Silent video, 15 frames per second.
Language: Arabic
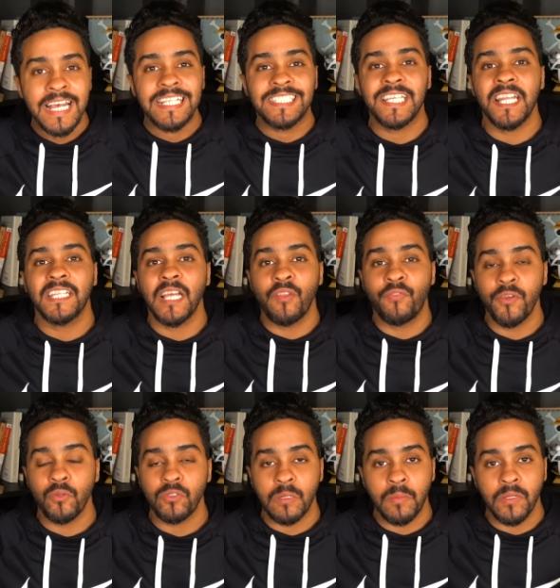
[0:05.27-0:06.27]
سنة
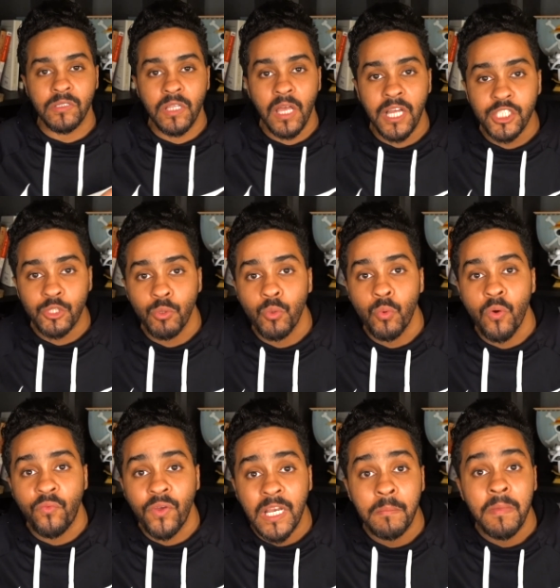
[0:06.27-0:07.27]
2018 واللي هو
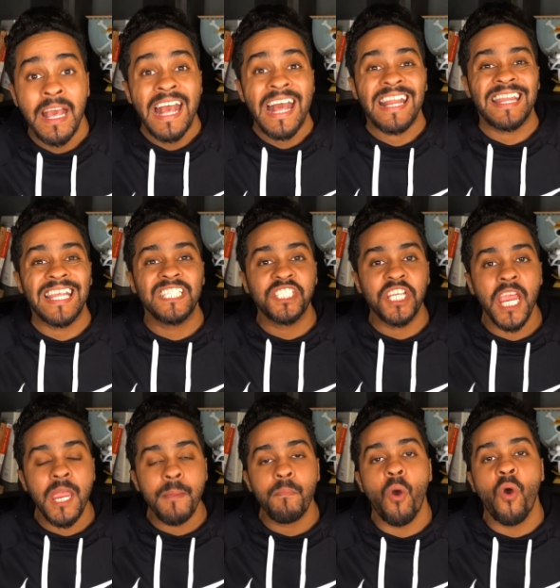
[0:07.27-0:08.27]
فيلم The
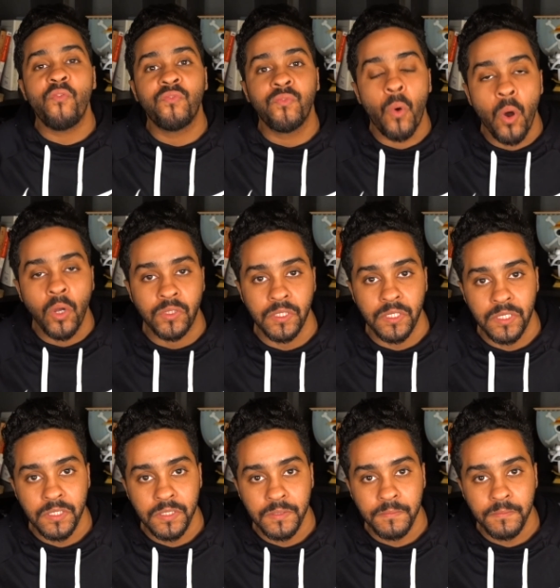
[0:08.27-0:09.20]
Shape of Water